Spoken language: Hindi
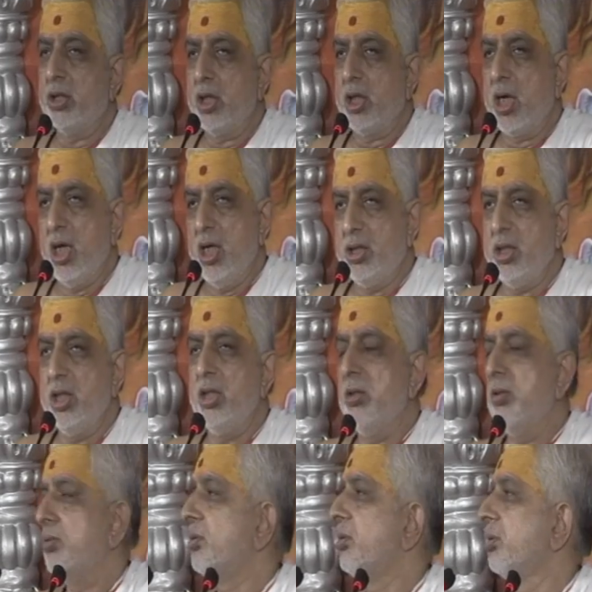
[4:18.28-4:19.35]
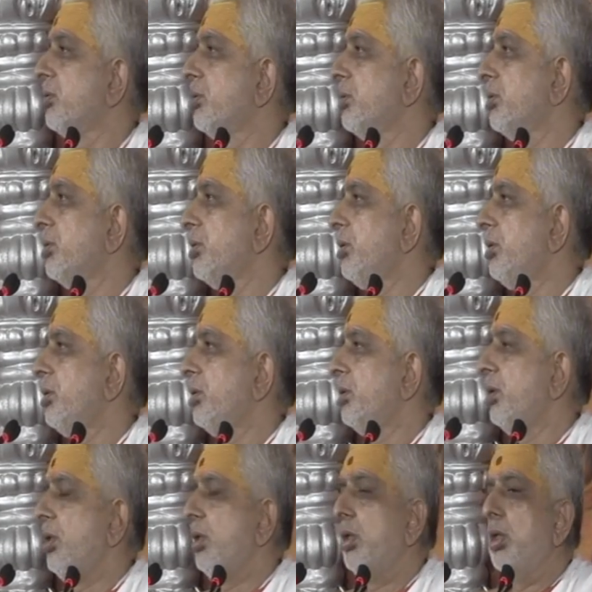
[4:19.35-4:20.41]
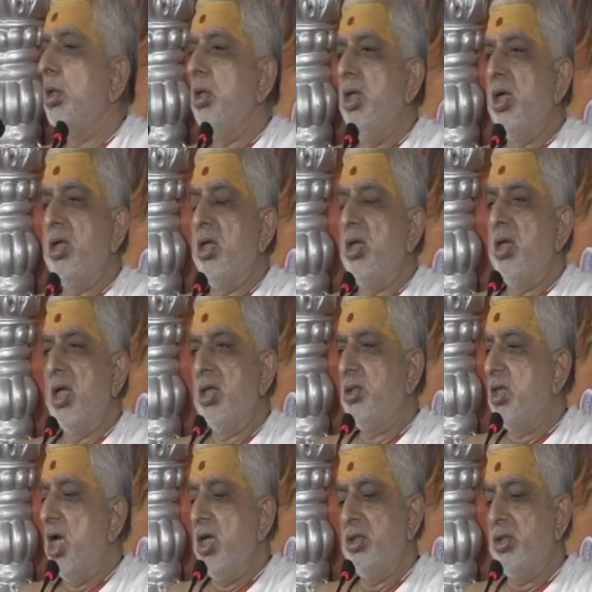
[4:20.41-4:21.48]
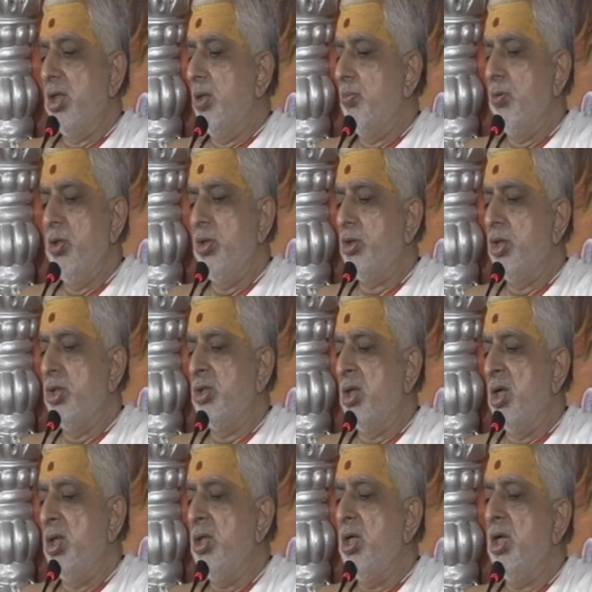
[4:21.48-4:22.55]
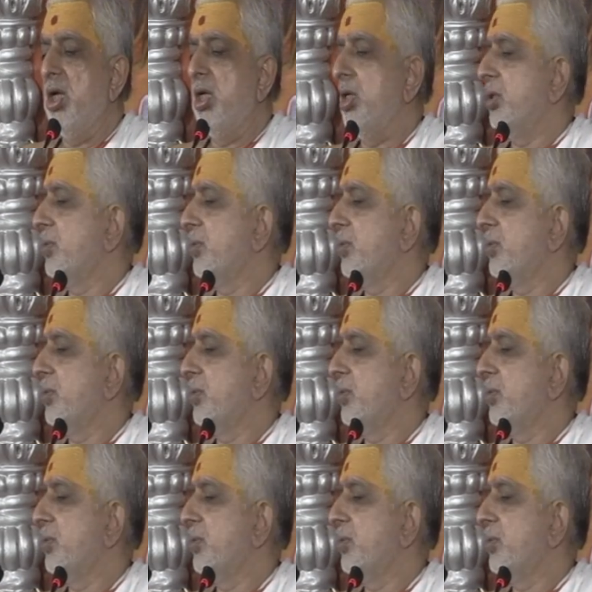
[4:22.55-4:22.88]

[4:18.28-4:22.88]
तक कहते हैं लोग लेकिन लज्जा इतनी बुरी चीज नहीं है